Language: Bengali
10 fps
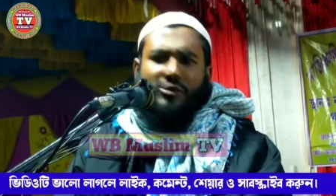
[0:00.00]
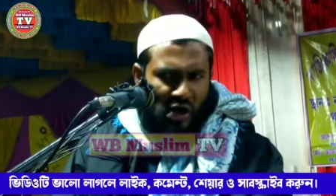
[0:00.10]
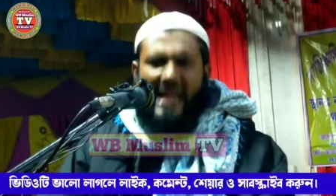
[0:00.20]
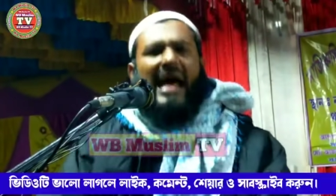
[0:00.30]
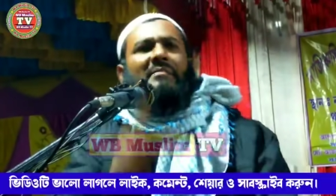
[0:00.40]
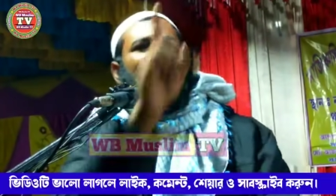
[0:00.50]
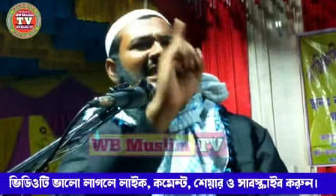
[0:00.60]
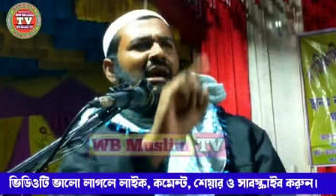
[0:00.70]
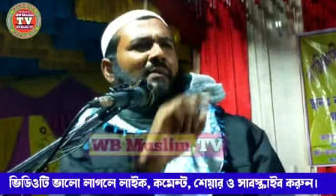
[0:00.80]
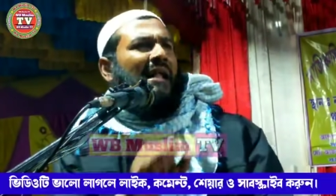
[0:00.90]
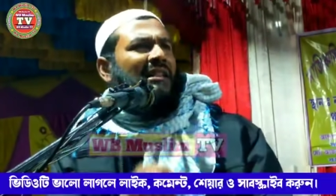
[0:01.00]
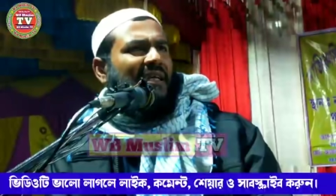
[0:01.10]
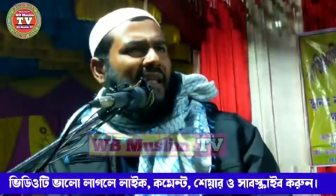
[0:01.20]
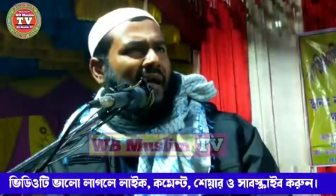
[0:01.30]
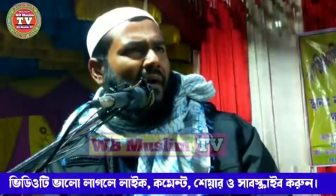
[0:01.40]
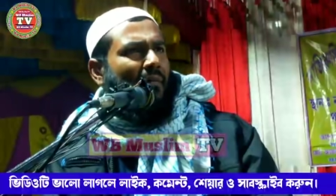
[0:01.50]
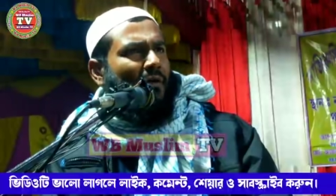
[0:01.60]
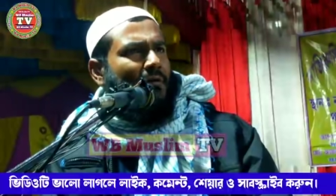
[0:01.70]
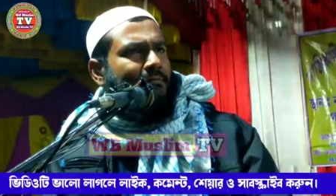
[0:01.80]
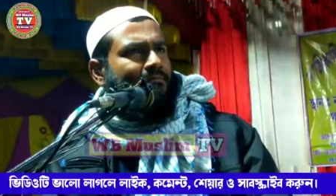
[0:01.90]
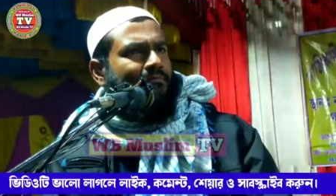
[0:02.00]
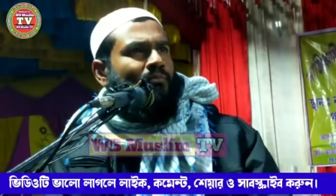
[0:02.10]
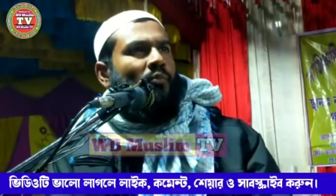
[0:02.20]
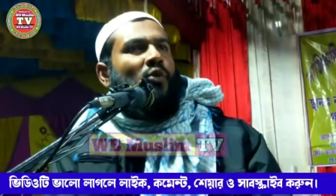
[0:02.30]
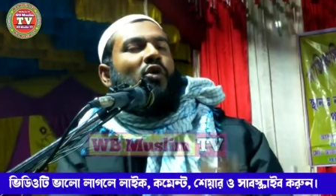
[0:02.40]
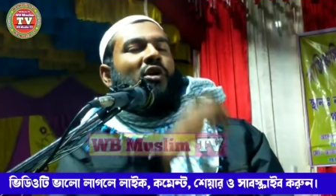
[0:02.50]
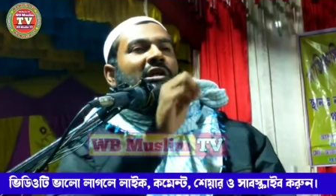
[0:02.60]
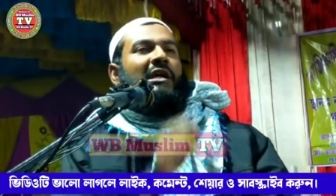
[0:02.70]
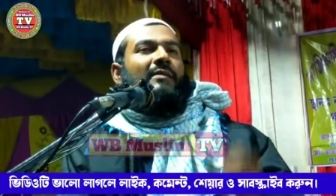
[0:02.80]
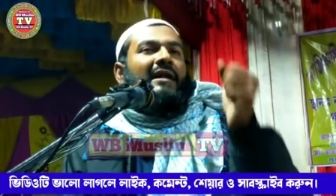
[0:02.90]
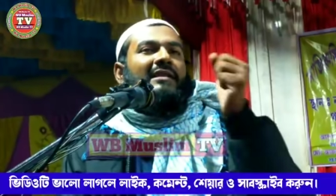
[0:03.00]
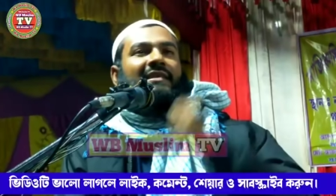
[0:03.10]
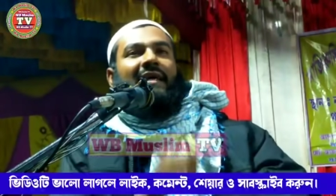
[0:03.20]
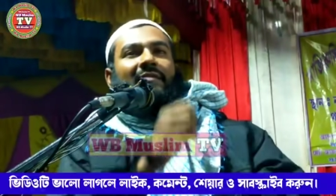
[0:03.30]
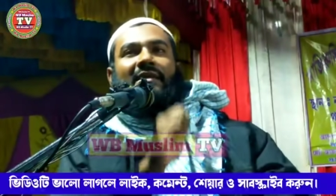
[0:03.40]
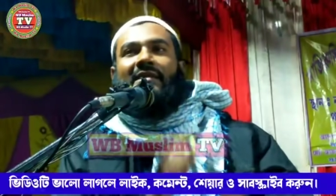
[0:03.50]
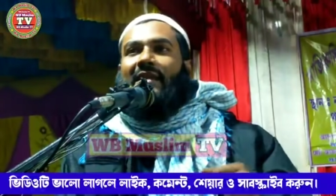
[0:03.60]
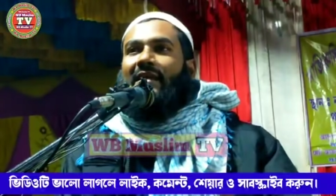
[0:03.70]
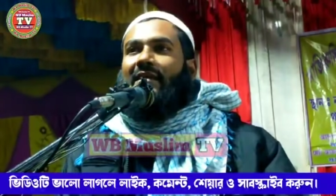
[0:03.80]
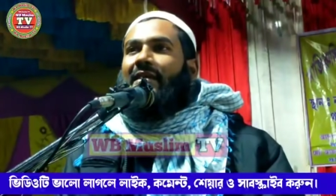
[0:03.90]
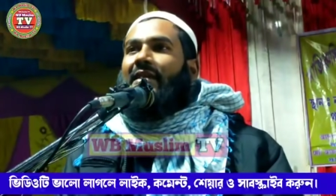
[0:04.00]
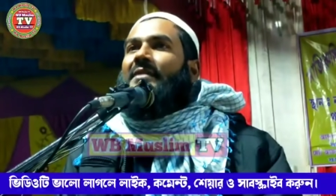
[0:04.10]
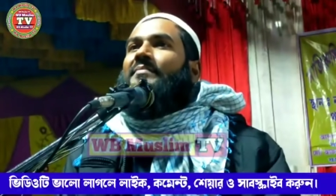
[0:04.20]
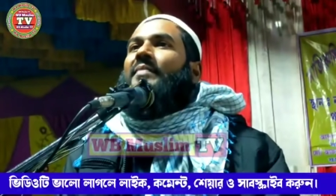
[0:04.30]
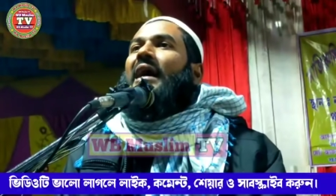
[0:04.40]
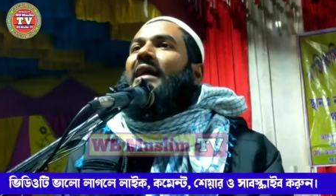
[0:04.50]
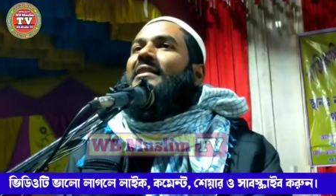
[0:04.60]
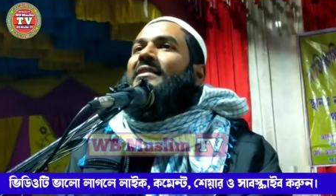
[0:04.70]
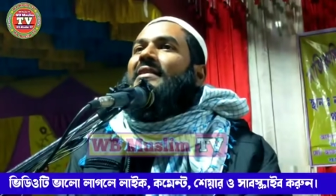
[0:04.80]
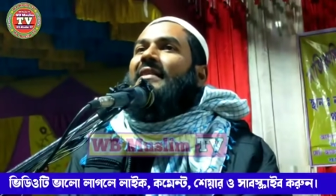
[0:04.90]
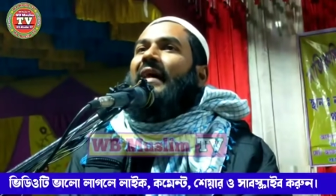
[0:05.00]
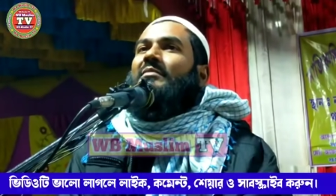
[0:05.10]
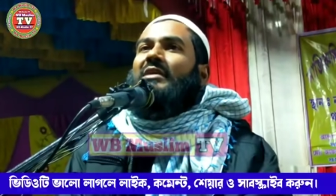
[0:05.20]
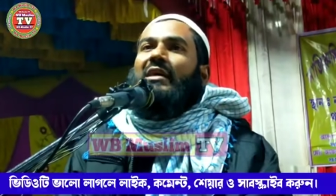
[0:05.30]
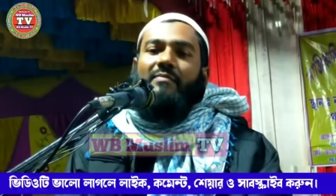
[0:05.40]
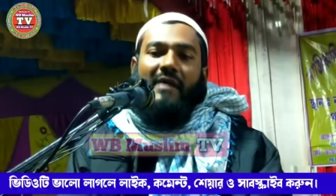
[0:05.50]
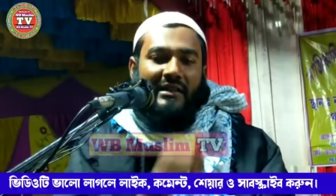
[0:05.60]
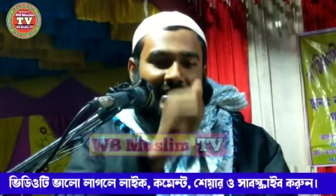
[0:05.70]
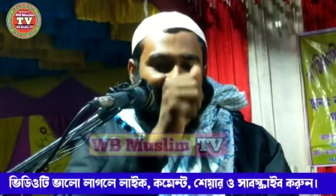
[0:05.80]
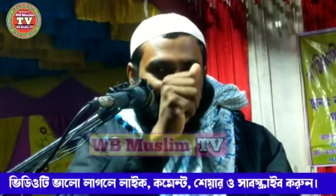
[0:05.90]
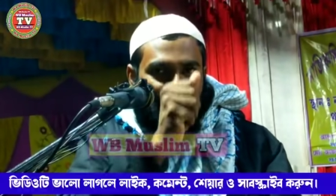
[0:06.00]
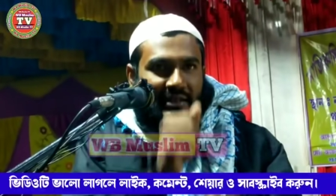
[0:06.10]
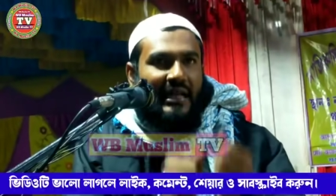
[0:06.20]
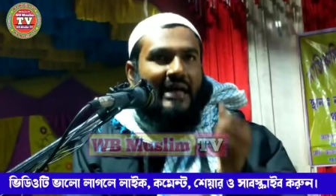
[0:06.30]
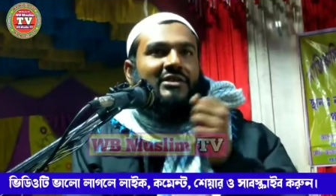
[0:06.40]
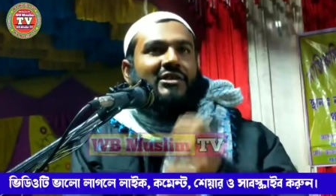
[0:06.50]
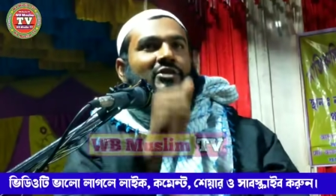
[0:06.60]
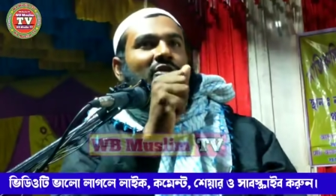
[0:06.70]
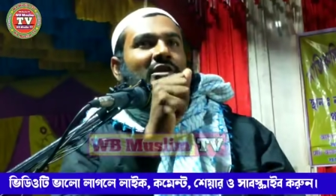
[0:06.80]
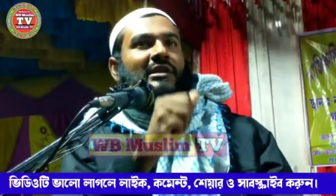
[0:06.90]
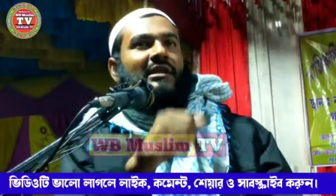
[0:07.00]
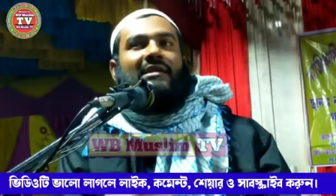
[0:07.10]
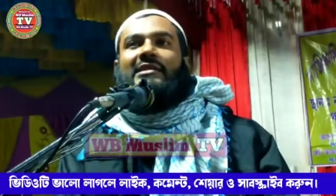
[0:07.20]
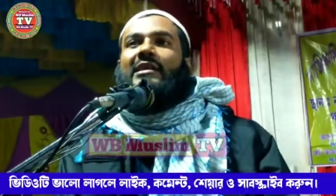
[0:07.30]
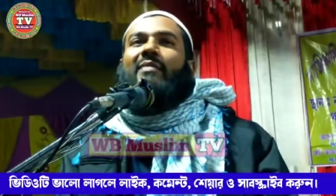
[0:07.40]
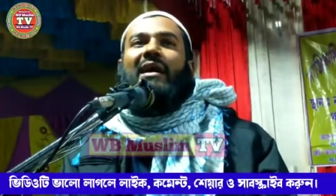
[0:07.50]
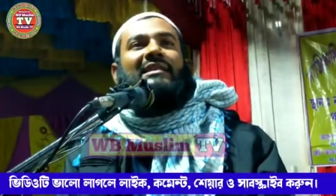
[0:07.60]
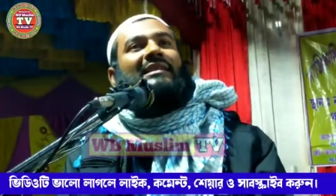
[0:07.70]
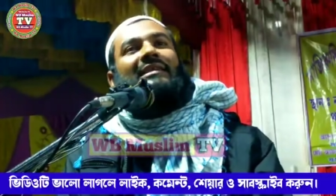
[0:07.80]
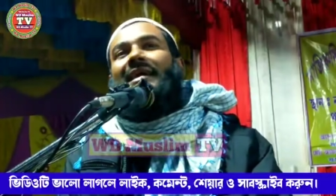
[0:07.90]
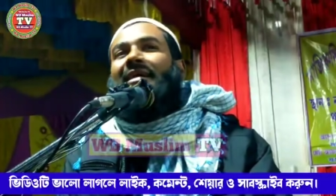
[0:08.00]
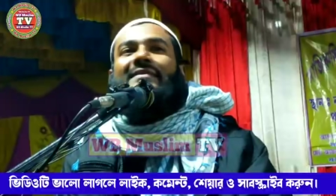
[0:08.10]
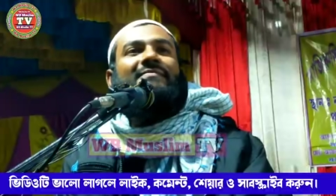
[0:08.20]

চল আমি গিয়ে বালতি নামাবো মোড়ল গিয়ে বালতি নামিয়েছে বালতি নামিয়ে বালতি ধরে টানছে দড়িটা দেখছে বালতি নাই